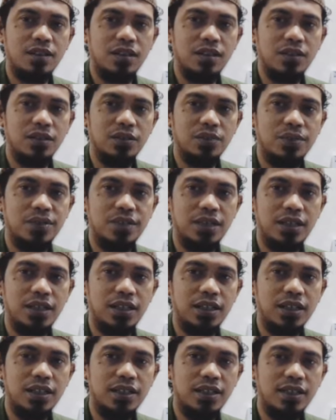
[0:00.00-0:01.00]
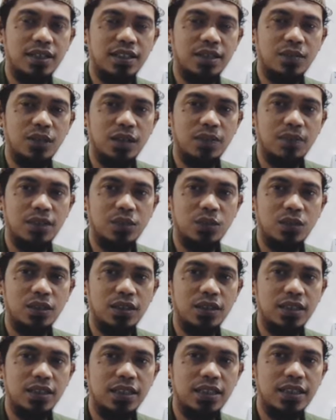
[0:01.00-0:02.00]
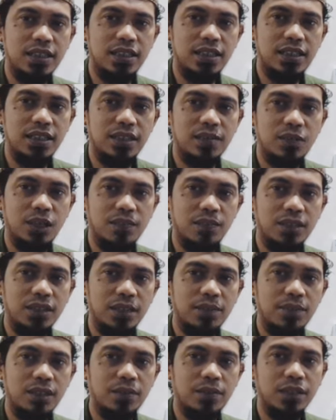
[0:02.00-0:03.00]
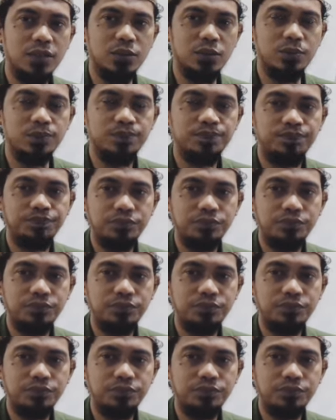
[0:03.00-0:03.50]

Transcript: Allahumma salli ala sayyidina Muhammad wa ala ali sayyidina Muhammad amma ba'du.